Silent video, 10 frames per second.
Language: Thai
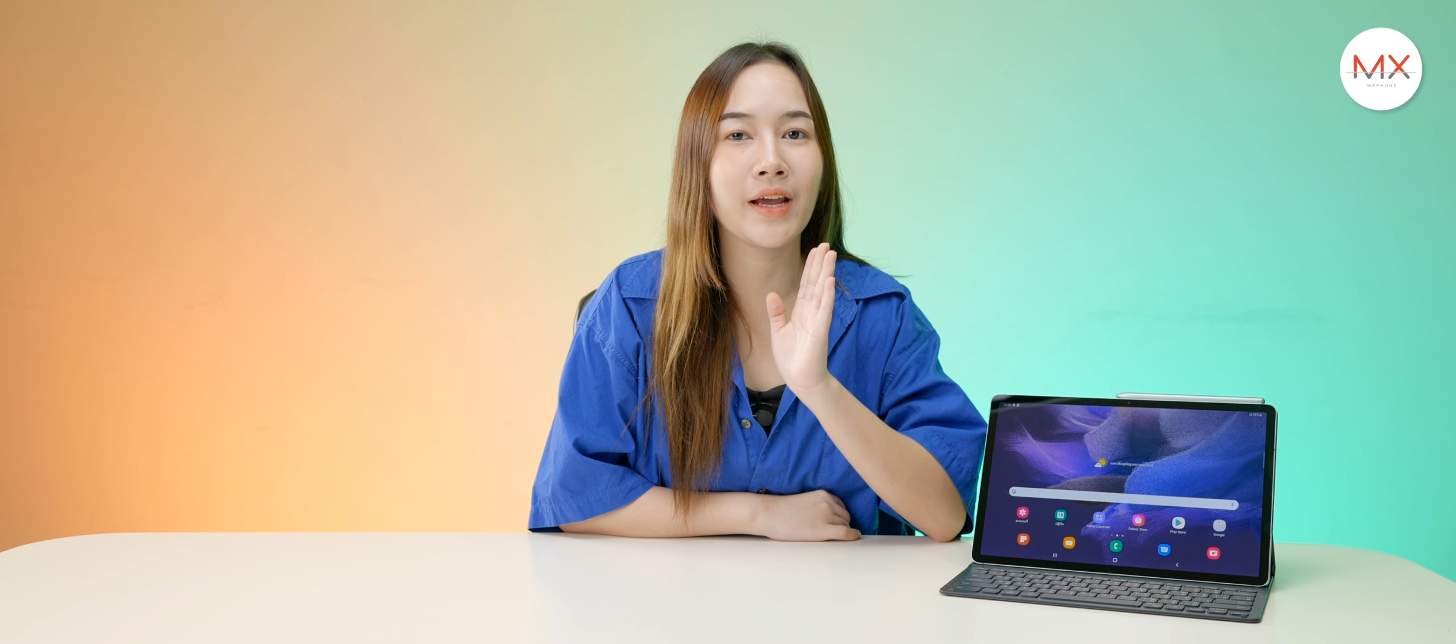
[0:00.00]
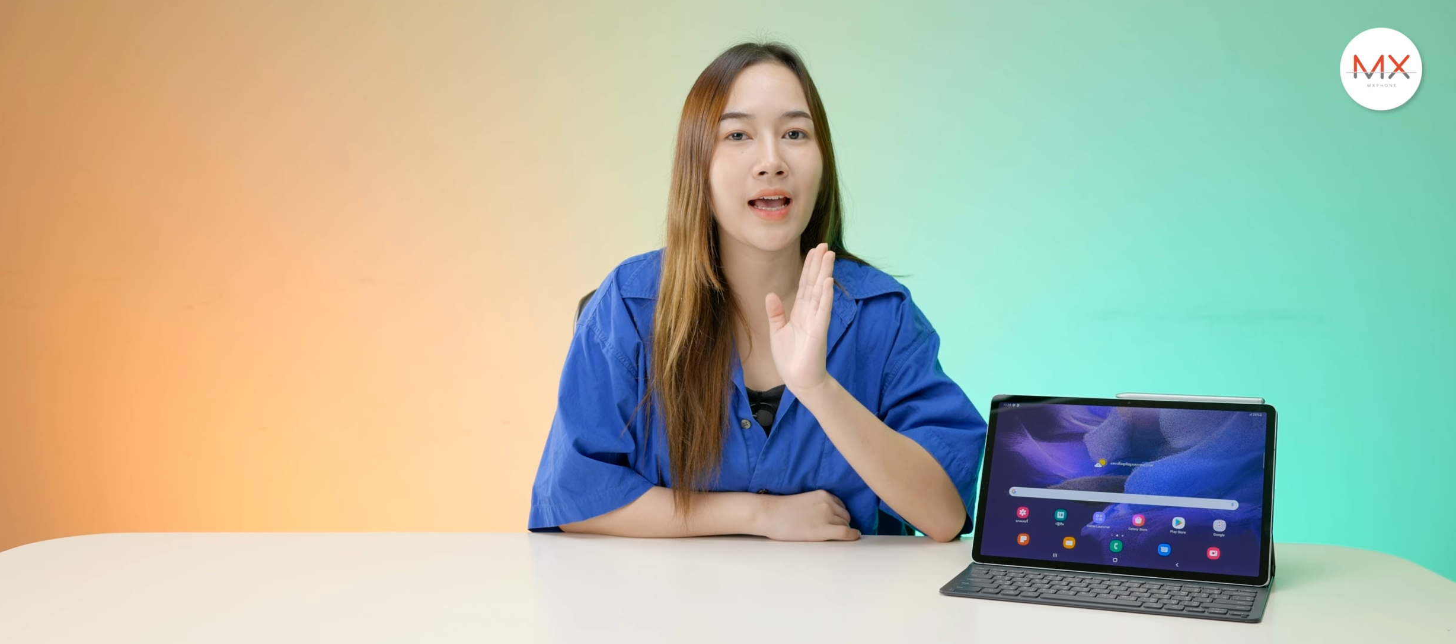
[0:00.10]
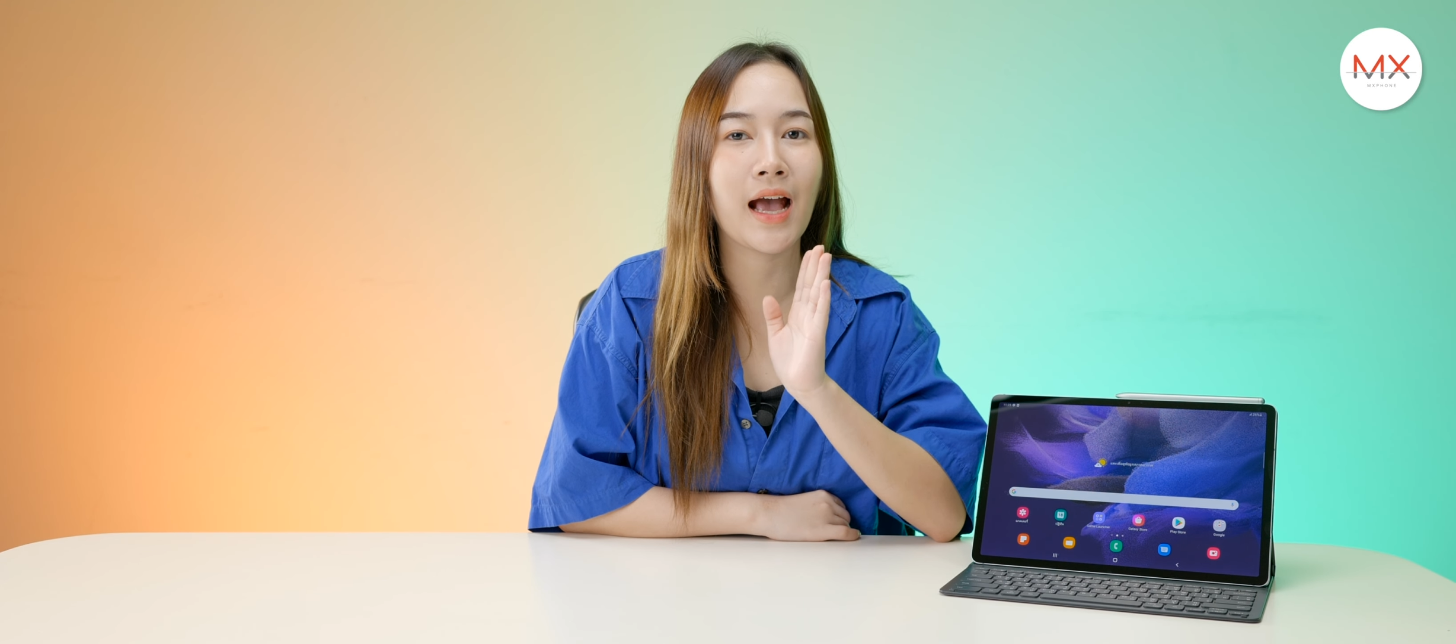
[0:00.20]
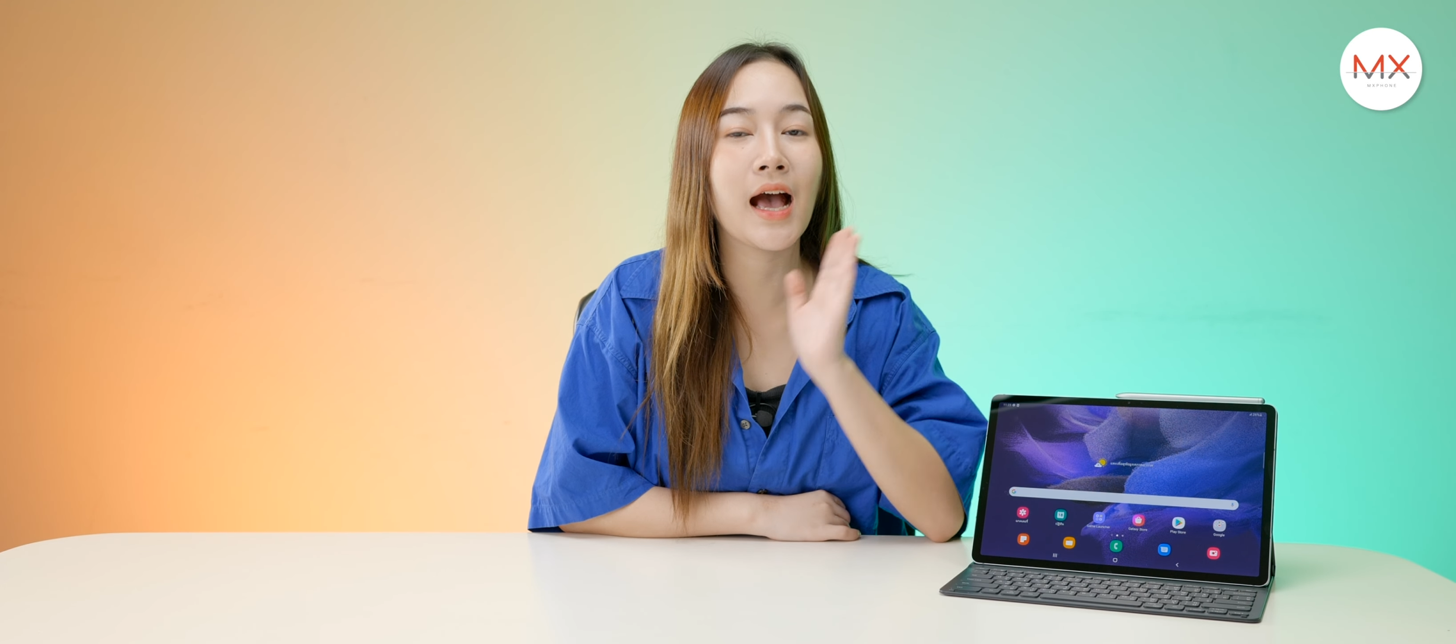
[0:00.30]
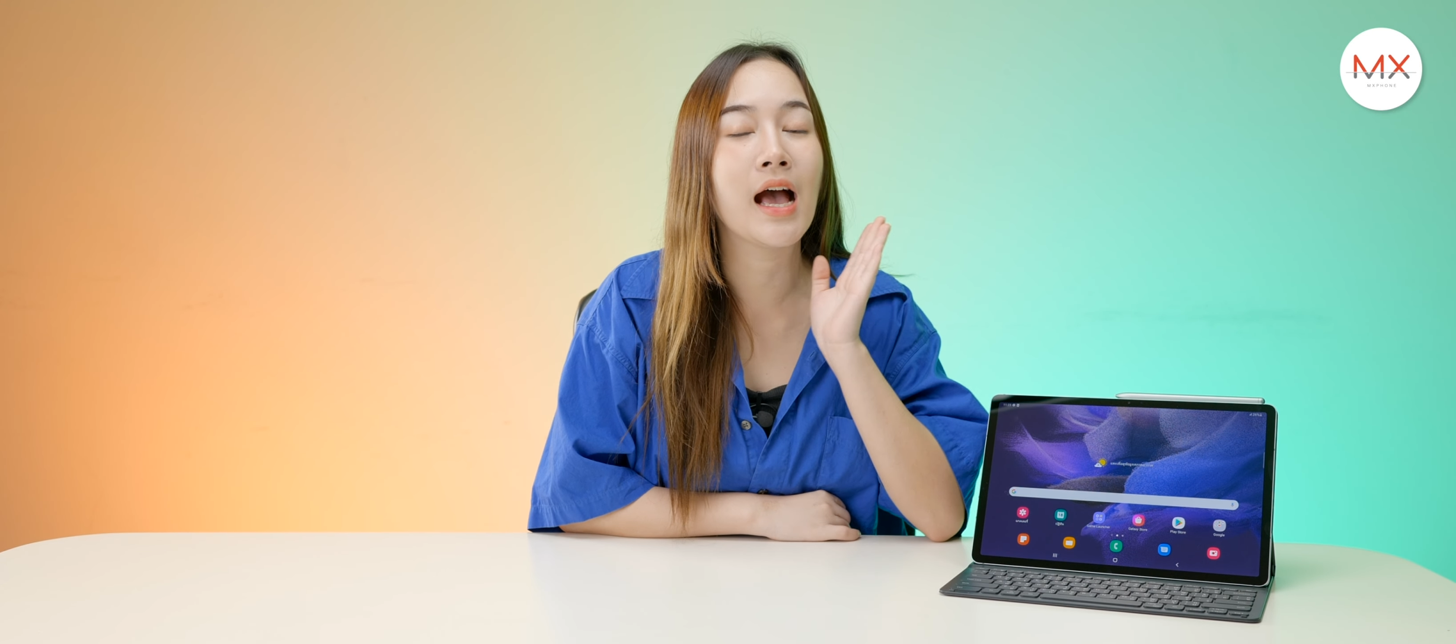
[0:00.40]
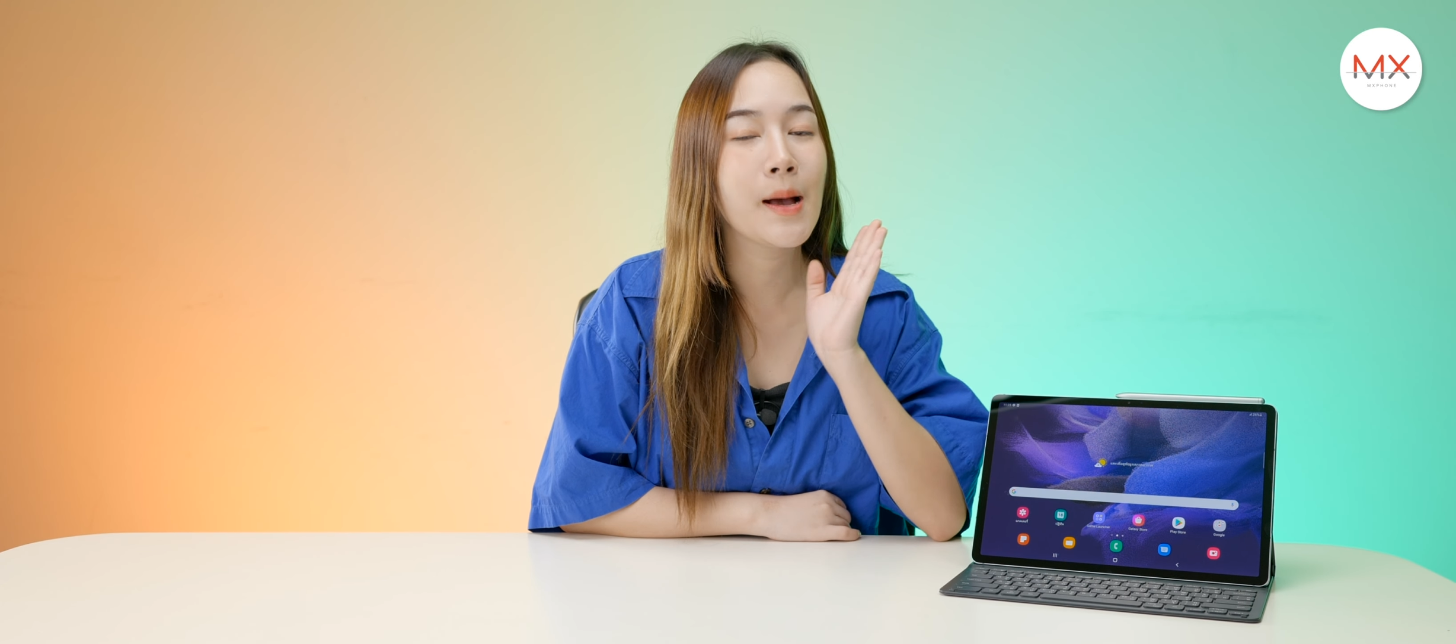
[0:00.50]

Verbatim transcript: วยนะคะ